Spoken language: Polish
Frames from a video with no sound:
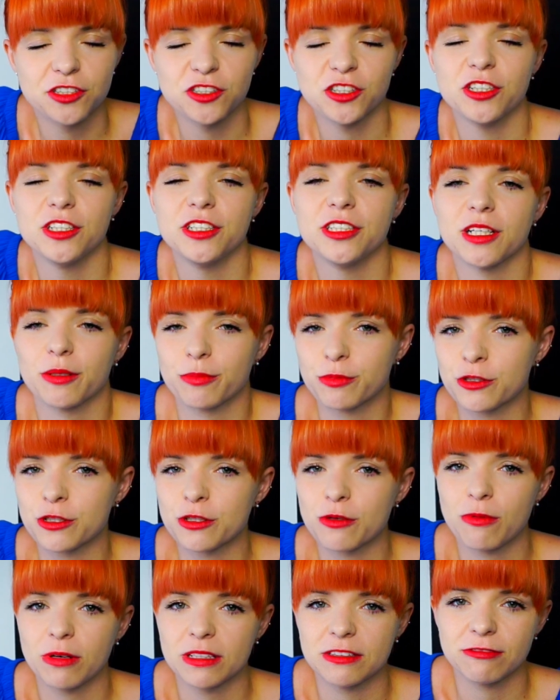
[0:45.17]
czyli na
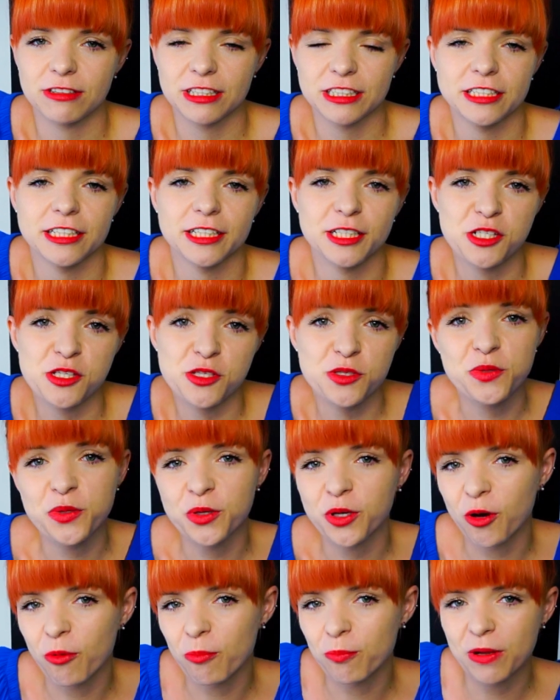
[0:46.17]
przykład właśnie jakiś
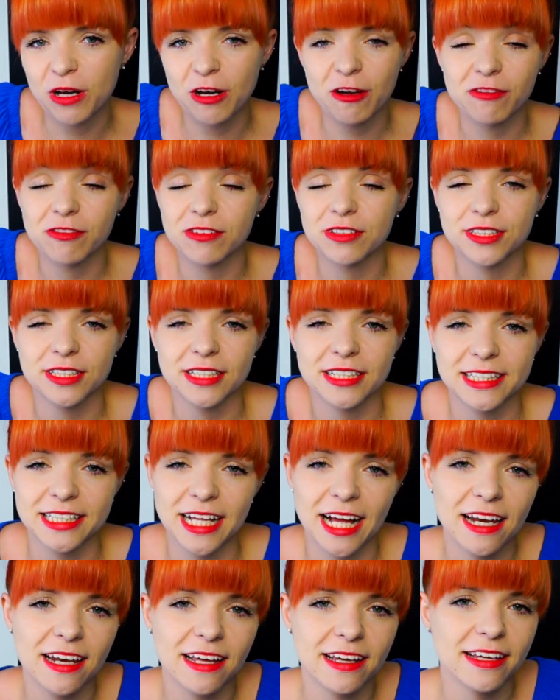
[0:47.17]
strój kąpielowy i tak
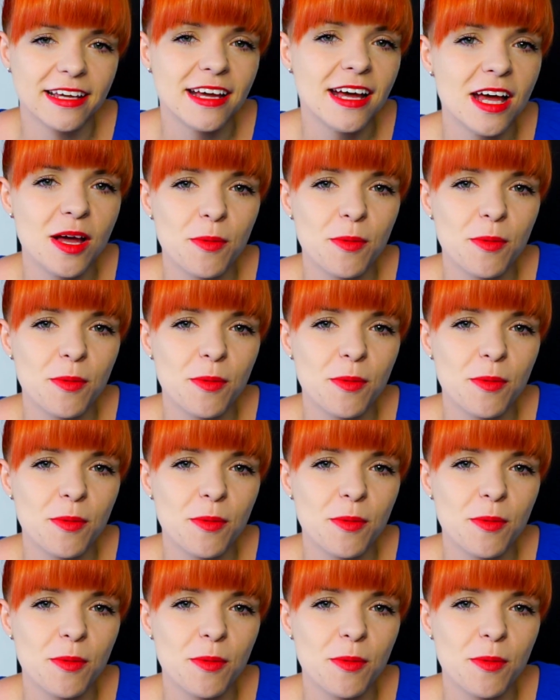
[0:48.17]
dalej,